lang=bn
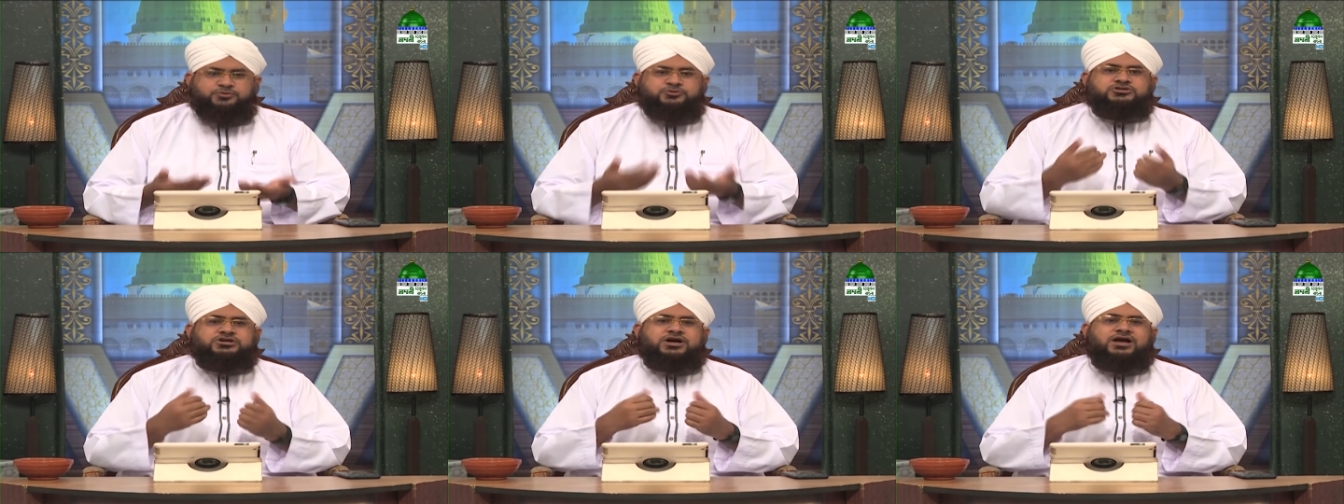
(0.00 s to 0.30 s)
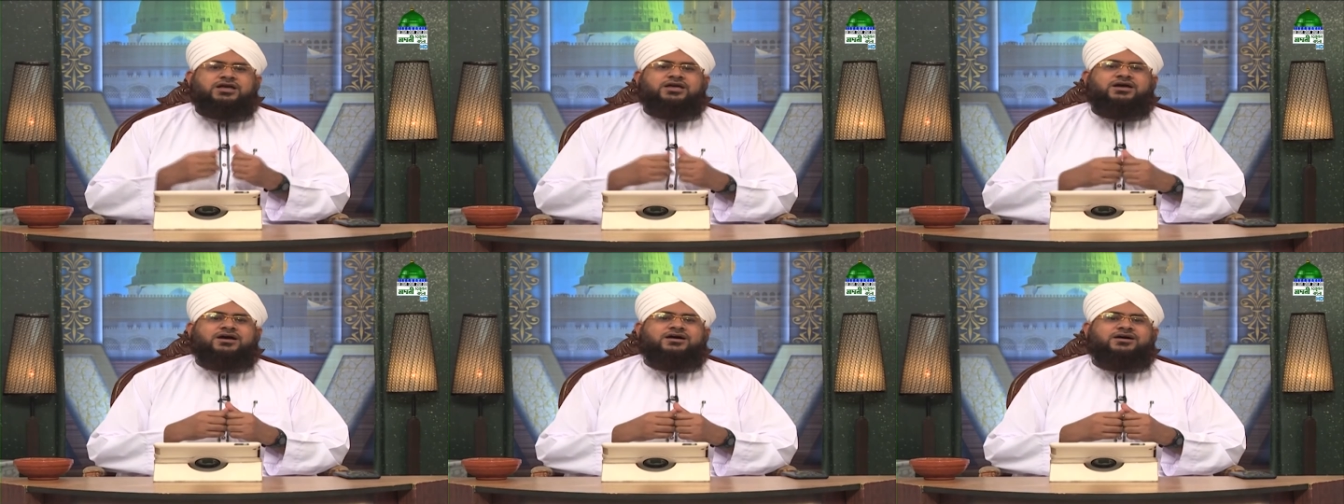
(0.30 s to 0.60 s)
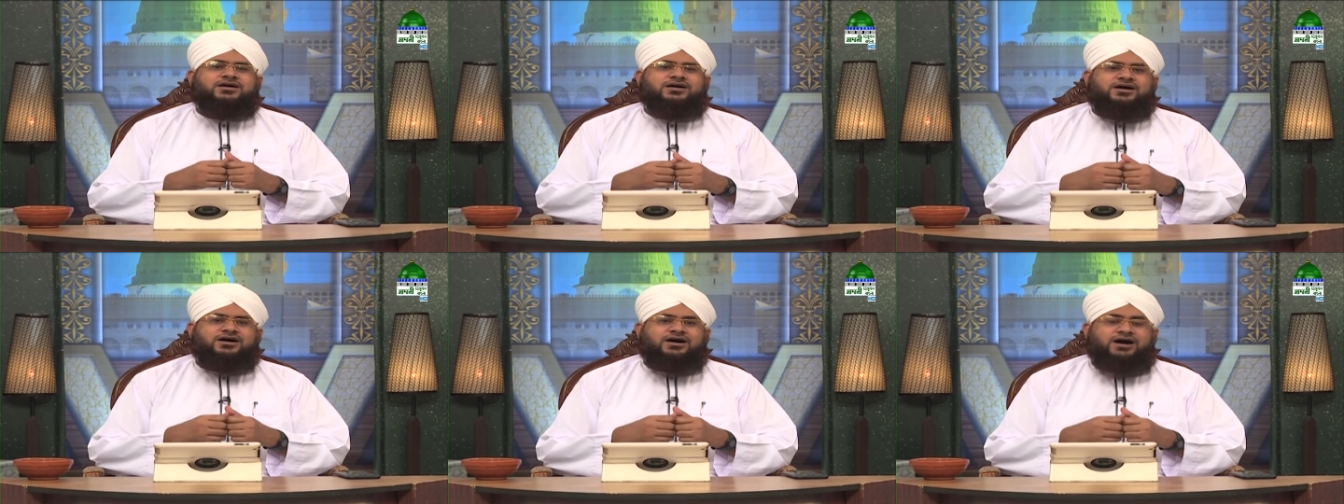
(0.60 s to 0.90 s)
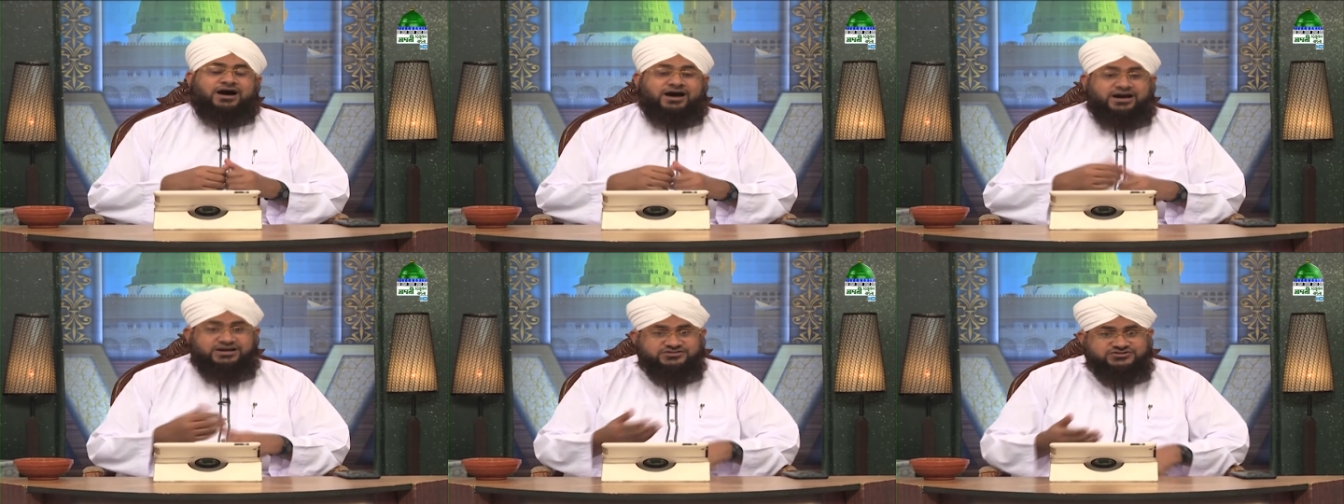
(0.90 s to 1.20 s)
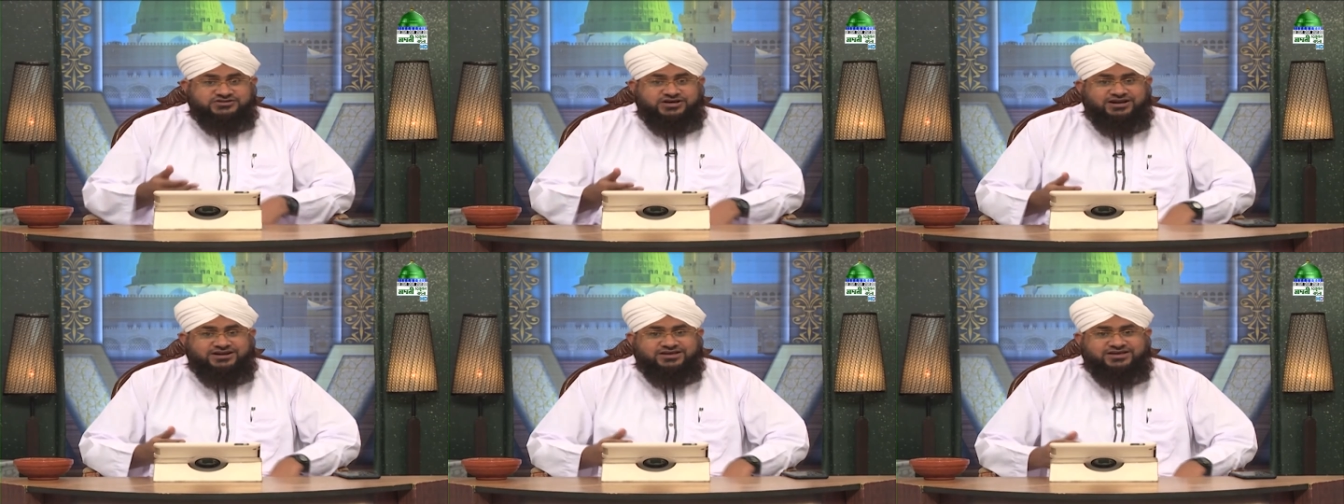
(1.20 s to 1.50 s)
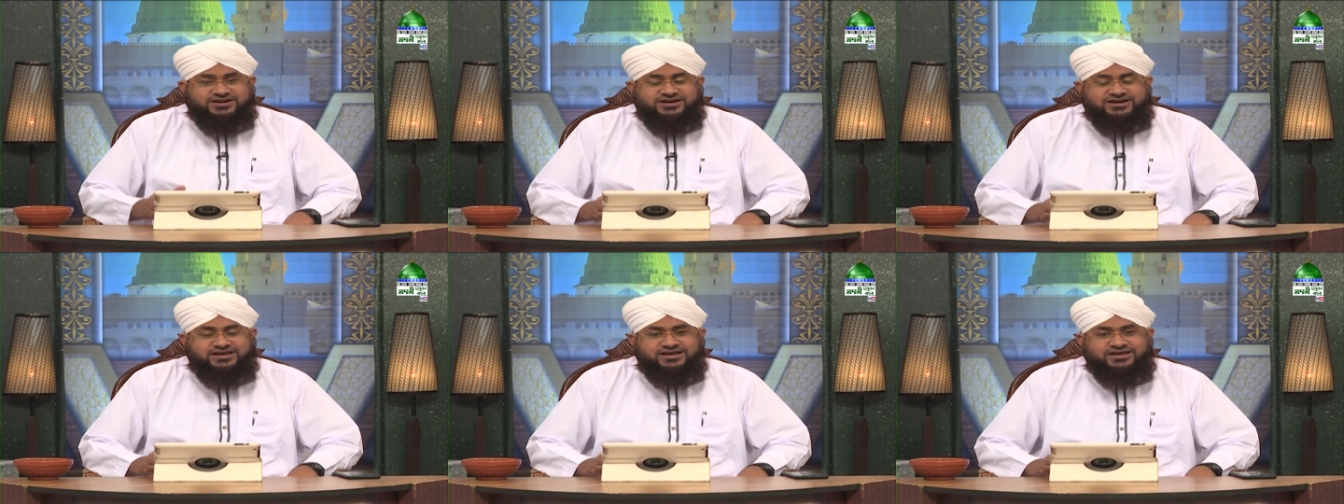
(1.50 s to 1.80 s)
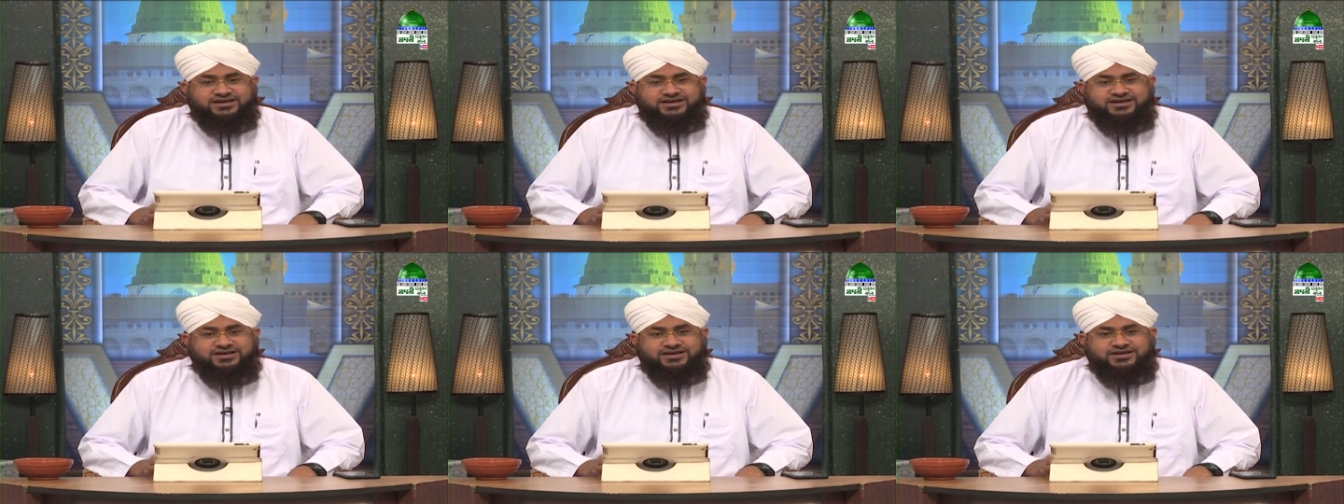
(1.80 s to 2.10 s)
জিজ্ঞেস করা হলো প্রতি বছর করতে
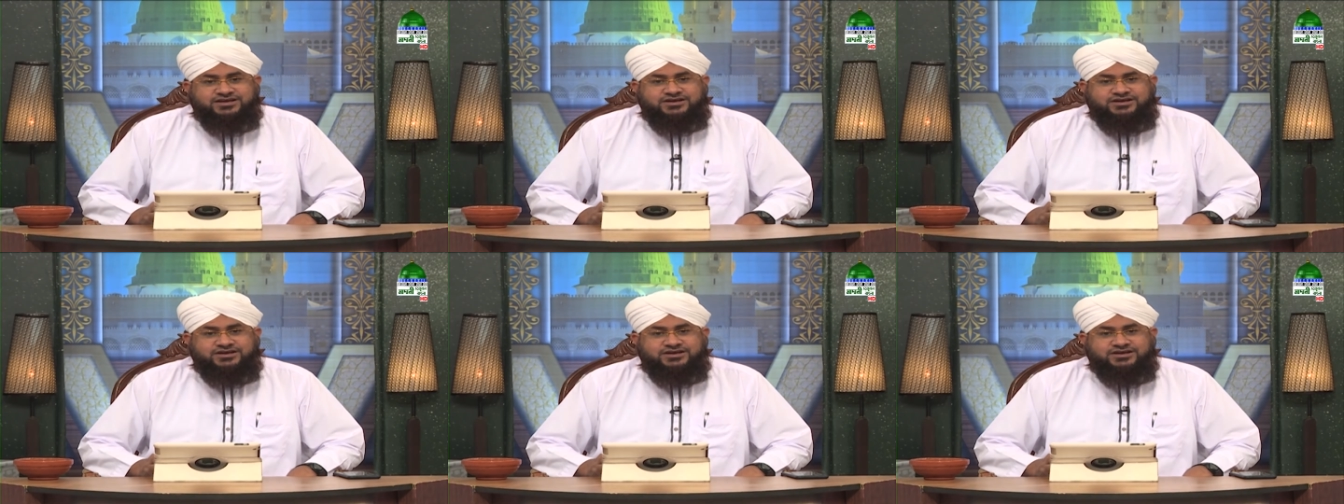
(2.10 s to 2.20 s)
হবে